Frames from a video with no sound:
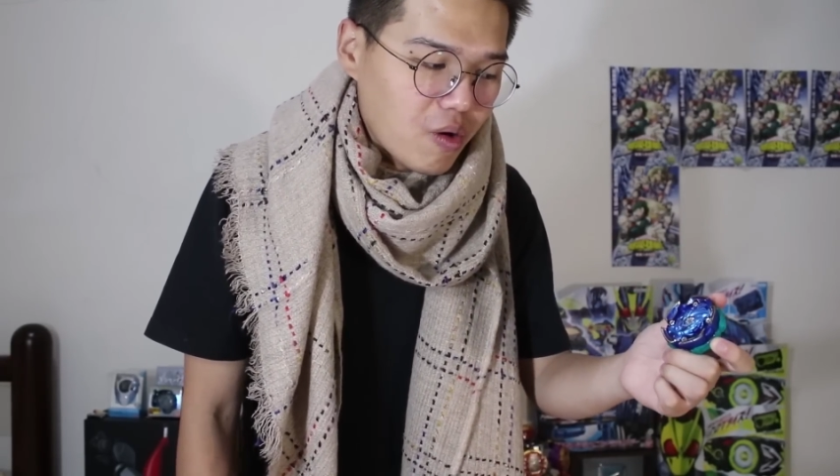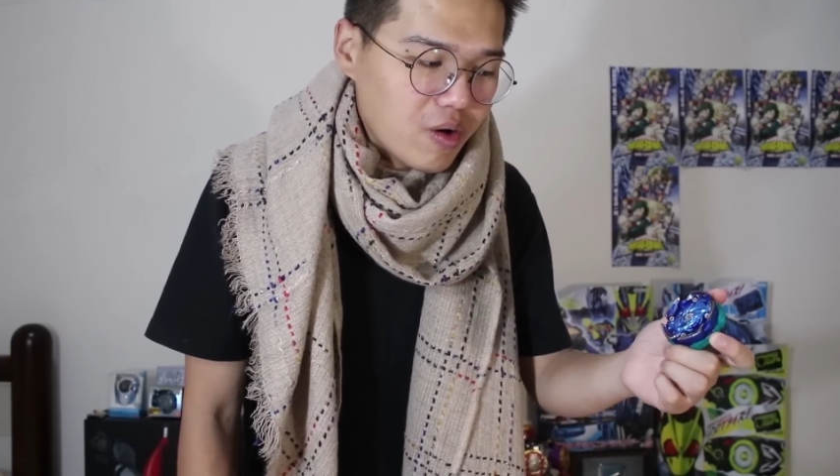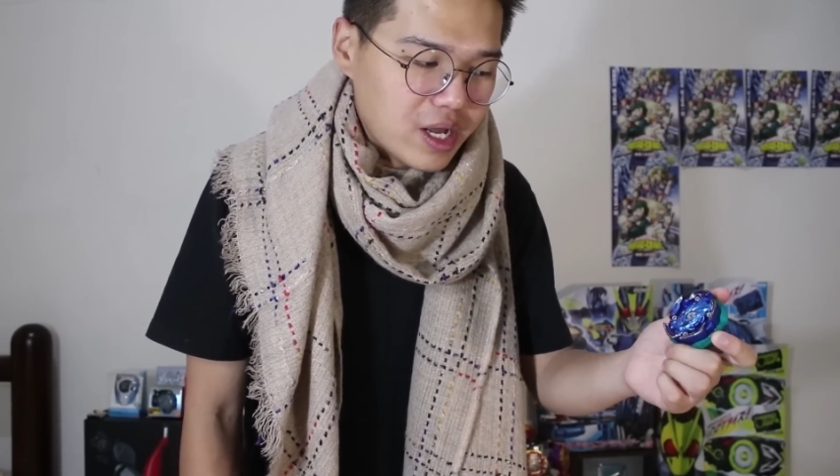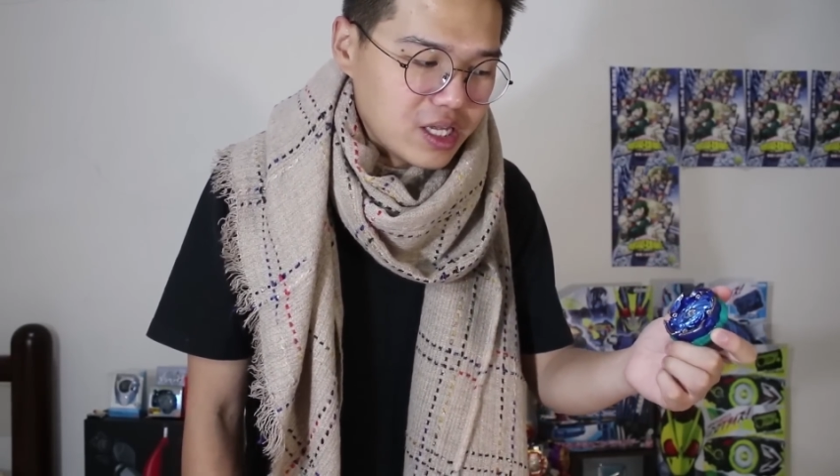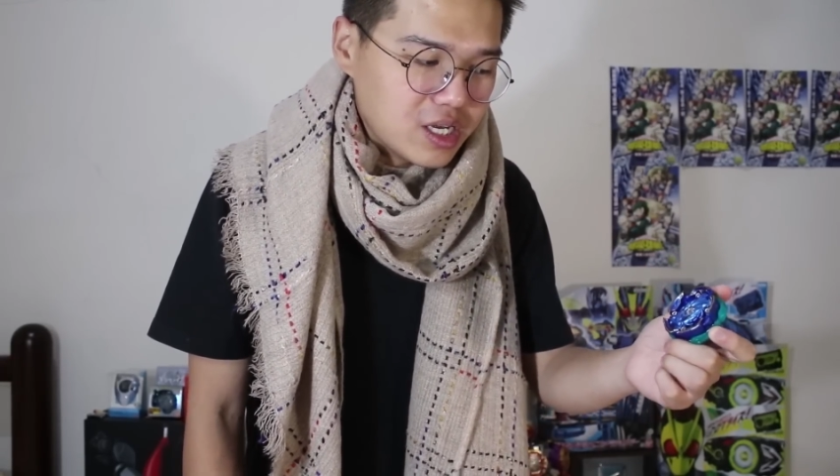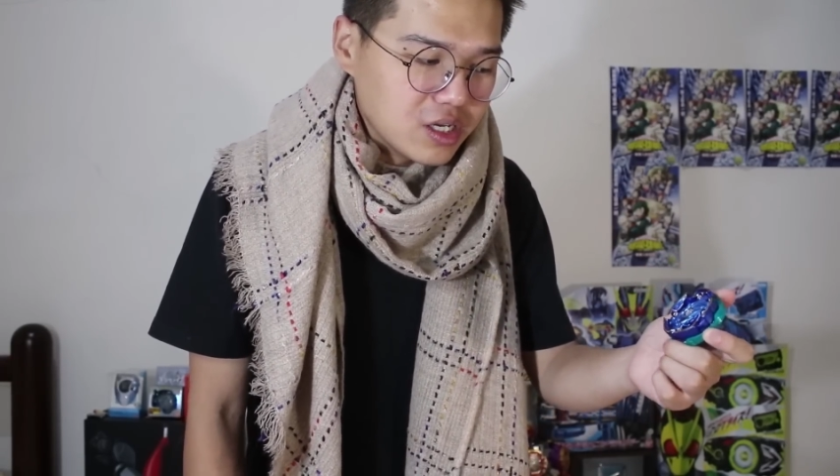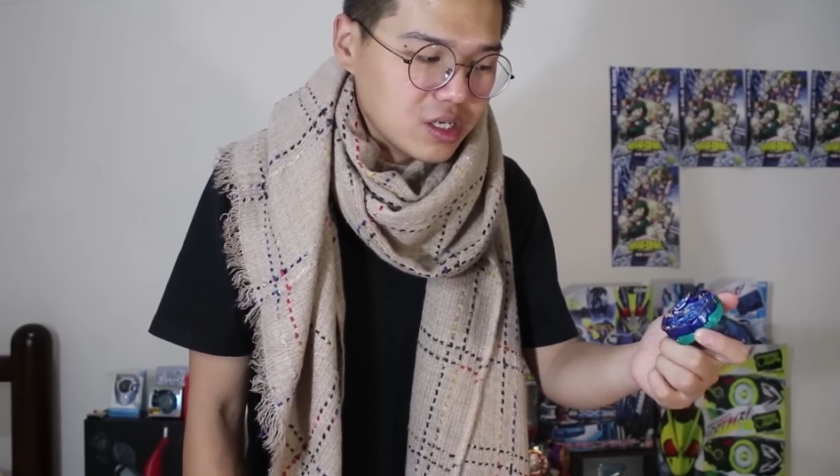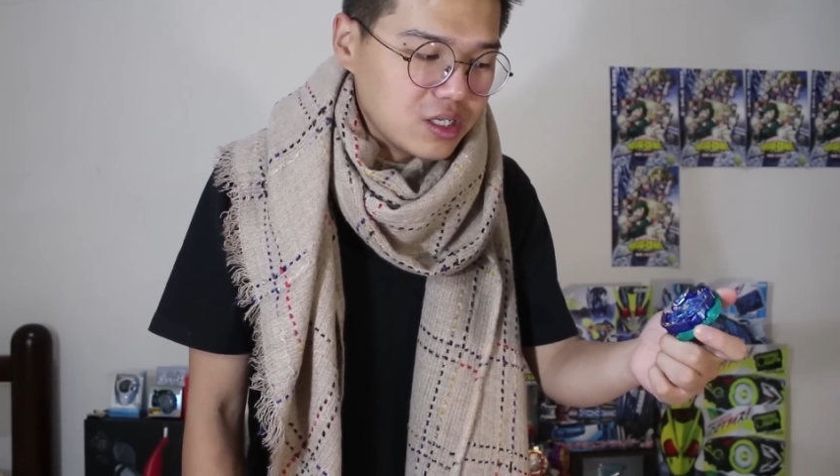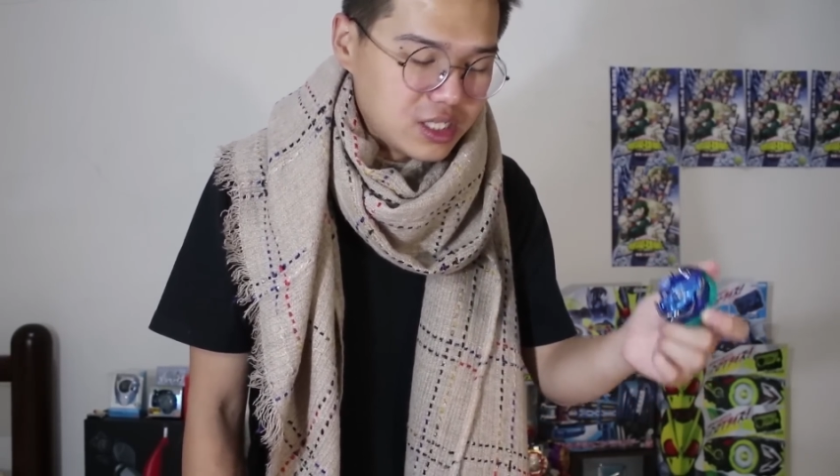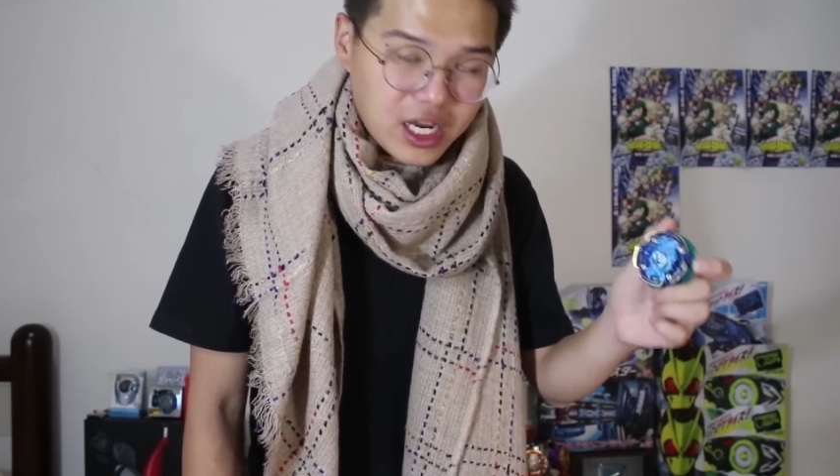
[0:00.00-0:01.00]
玩玩看的一
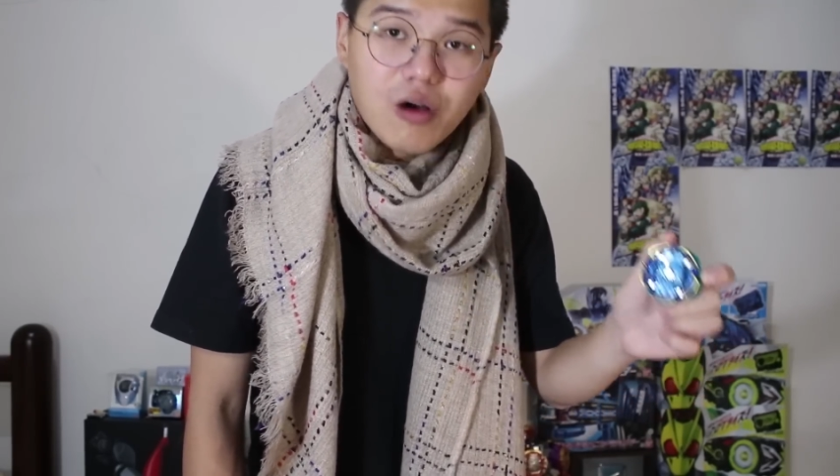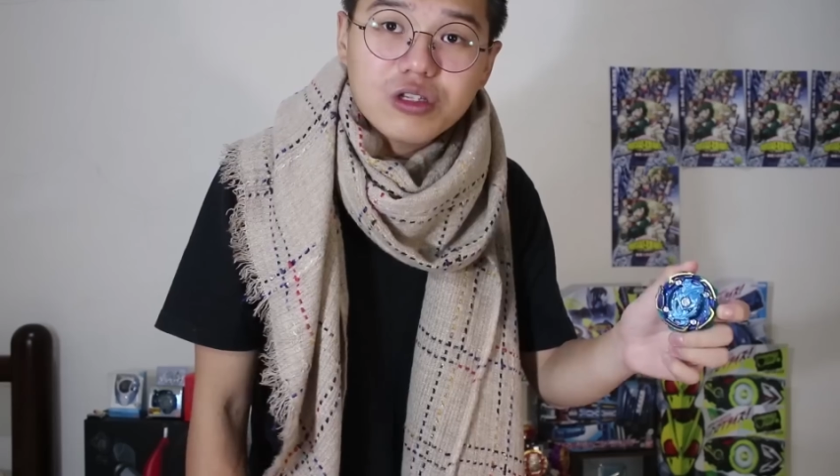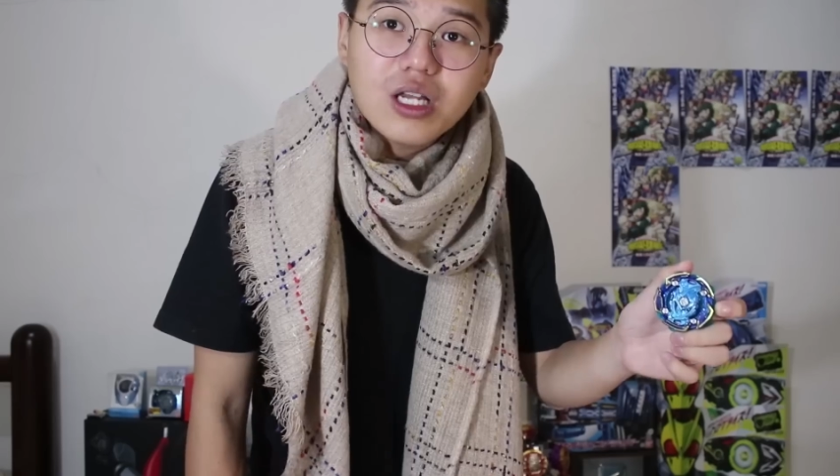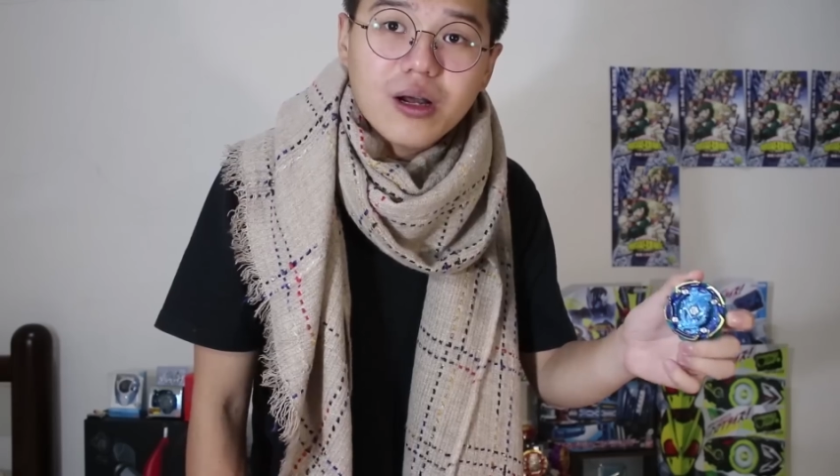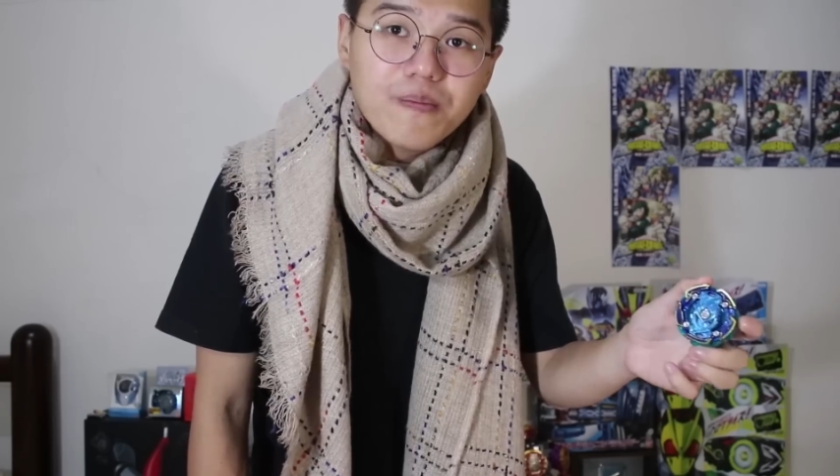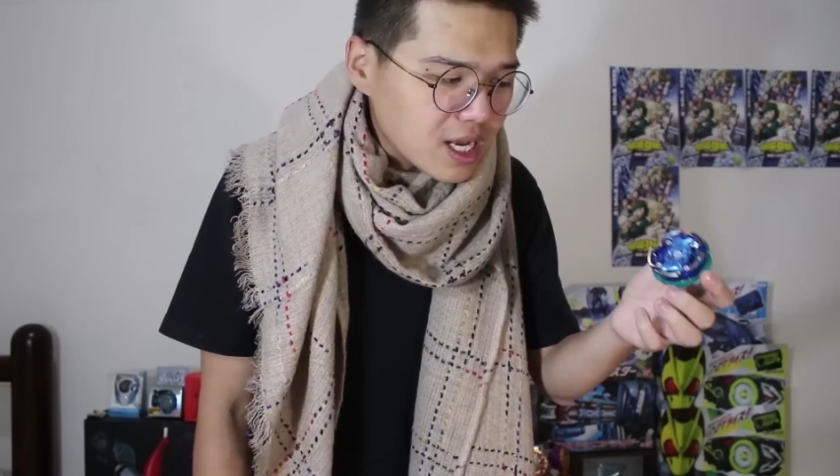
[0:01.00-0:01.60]
颗角色，